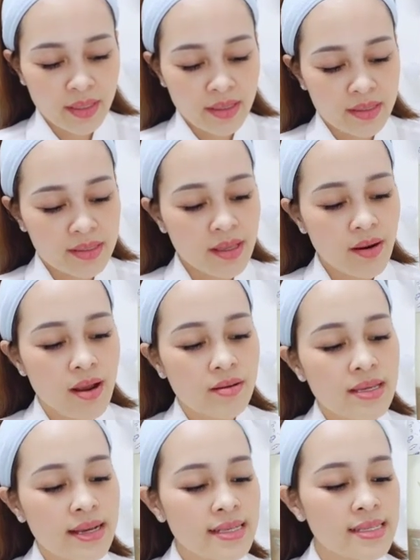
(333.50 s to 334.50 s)
sau đó
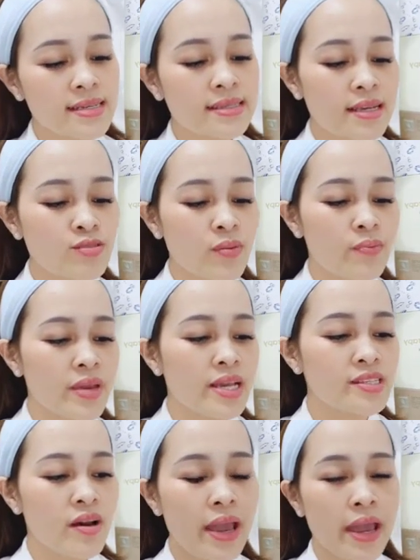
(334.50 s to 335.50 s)
thì các chị sẽ chuẩn bị
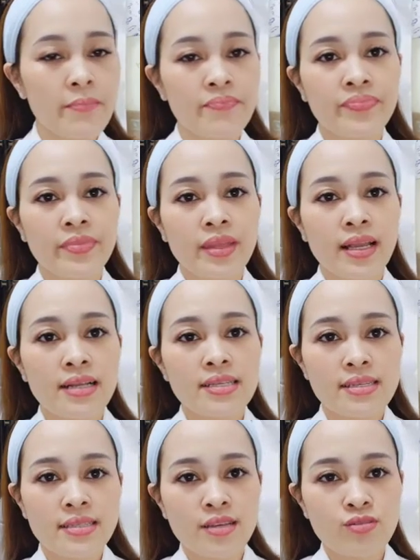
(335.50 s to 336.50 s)
cho em các
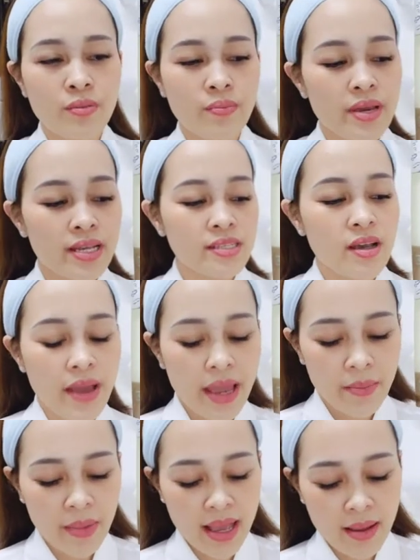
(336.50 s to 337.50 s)
chị sẽ chuẩn bị cho
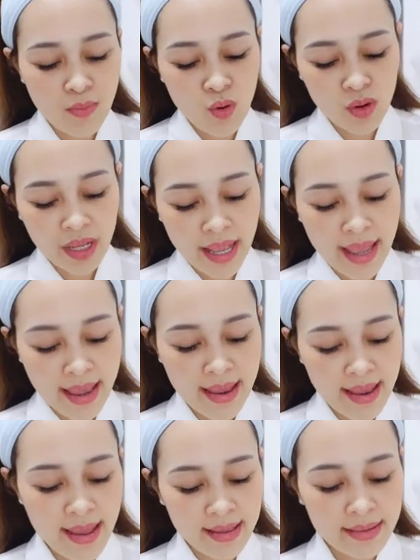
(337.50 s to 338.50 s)
em là một cái
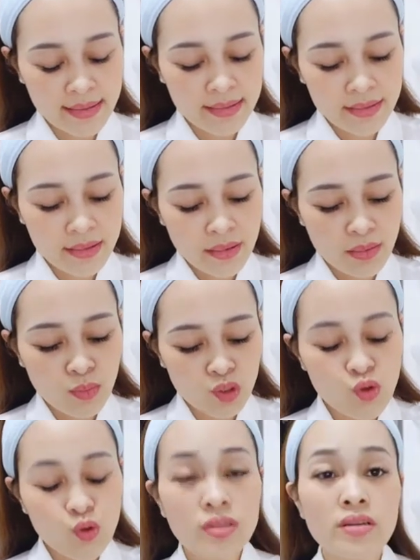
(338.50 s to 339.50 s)
à, một
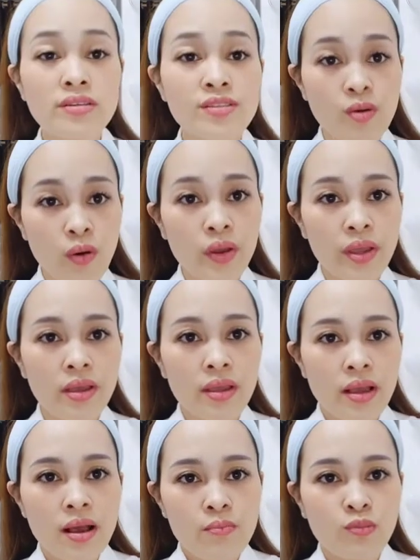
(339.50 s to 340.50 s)
chút nước sôi
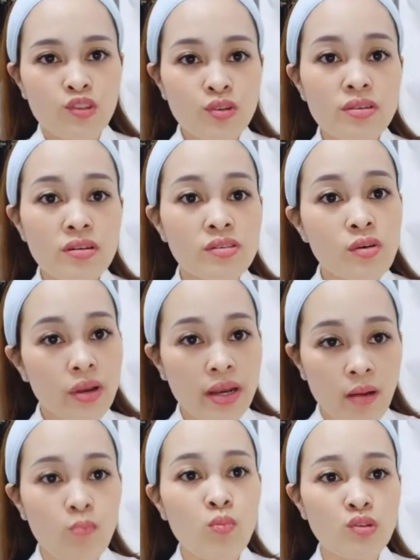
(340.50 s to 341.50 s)
một chút nước sôi
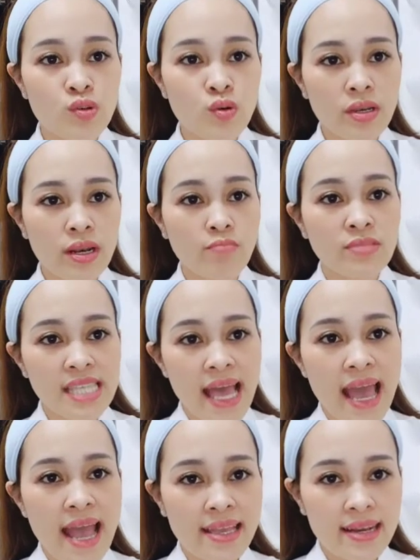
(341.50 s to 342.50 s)
nóng một chút nóng
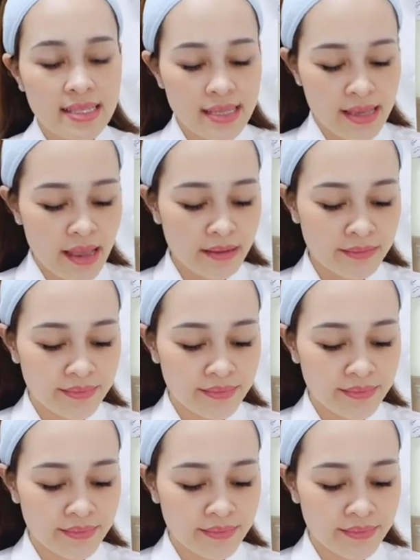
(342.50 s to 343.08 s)
già nhé các chị nhé